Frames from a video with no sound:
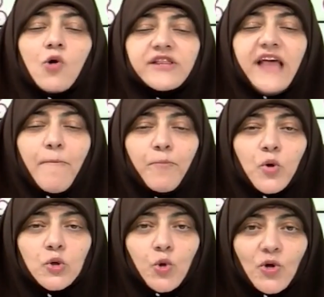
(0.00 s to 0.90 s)
كتاب
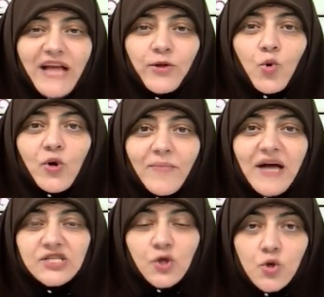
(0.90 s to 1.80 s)
بروتوكولات
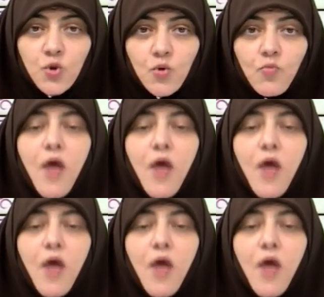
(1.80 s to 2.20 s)
حكماء صهيون